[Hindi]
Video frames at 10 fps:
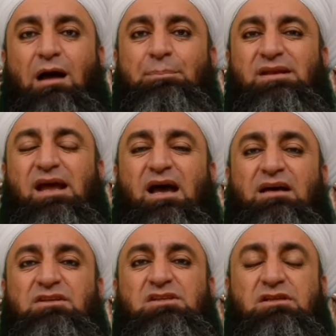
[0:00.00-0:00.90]
आप इन
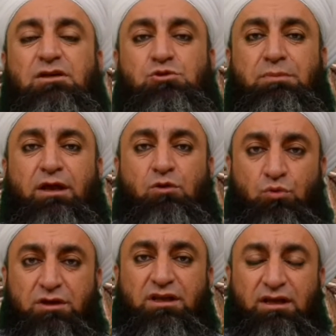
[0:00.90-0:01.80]
अहादीस का जो मैंने
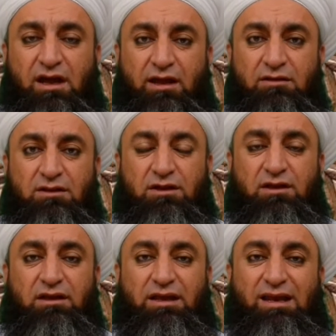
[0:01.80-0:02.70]
कोट किया है
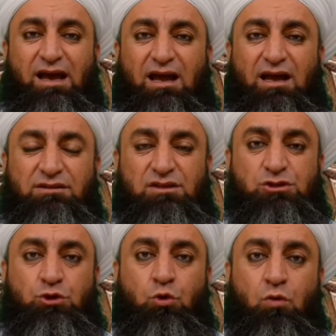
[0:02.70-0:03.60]
इन
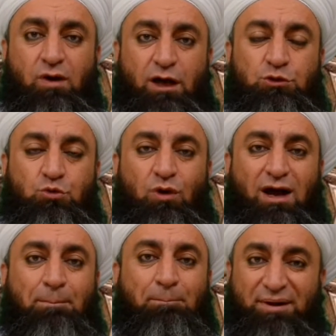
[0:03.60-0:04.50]
अहादीस के रुवात को
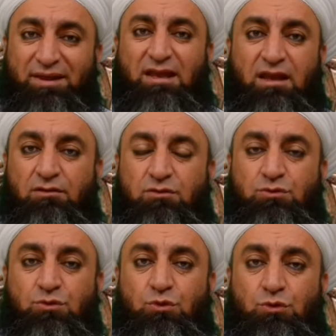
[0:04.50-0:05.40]
आप पढ़ेंगे
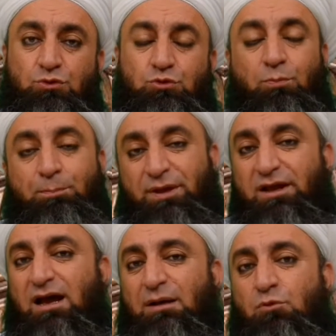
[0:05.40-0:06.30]
तो
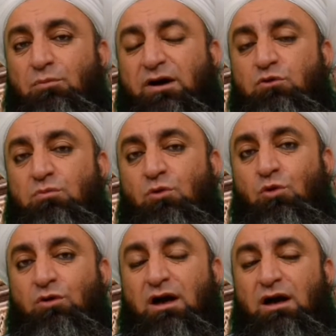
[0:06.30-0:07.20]
फिर आपको मालूम
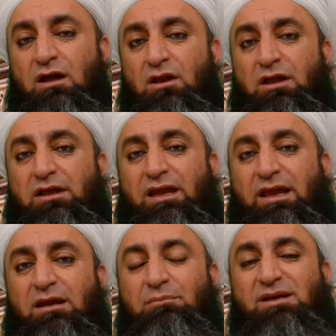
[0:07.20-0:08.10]
होगा कि
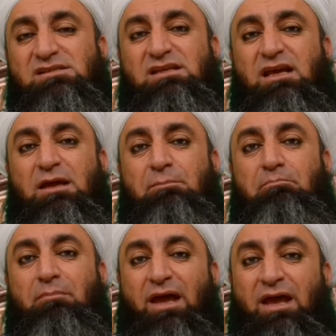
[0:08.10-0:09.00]
इनमें से
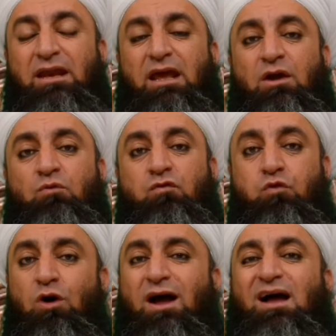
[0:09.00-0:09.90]
मैंने
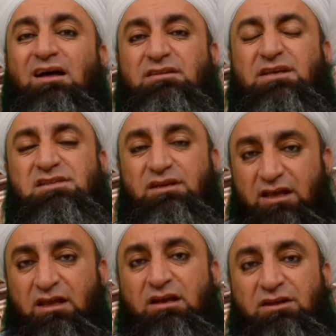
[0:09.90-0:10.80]
वो अहादीस
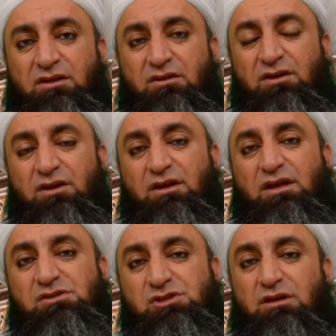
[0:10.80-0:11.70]
नहीं ली
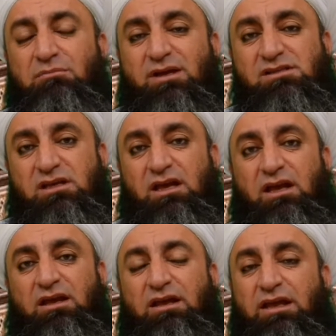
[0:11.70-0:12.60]
कि जिनमें से
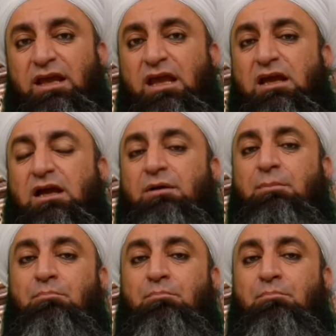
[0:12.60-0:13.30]
एक